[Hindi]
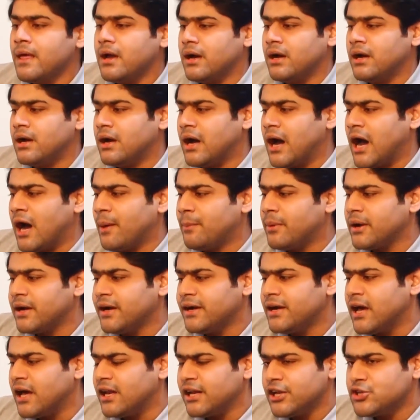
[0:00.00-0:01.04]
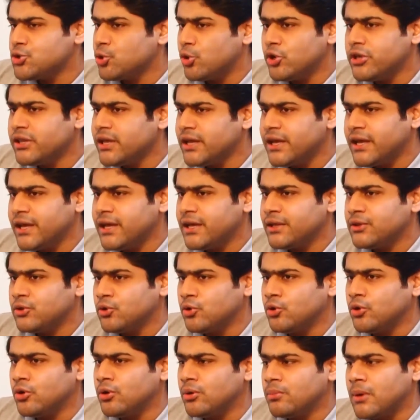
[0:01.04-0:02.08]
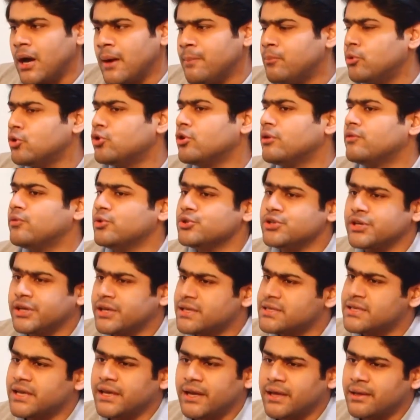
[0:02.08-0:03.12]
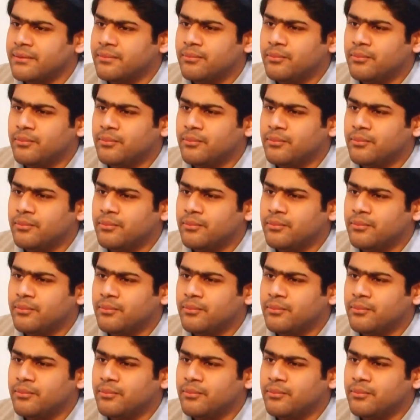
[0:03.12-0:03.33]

आप अगर डालना छोड़ देंगे तो आप पुट ऑफ हो जाएंगे जाहिर है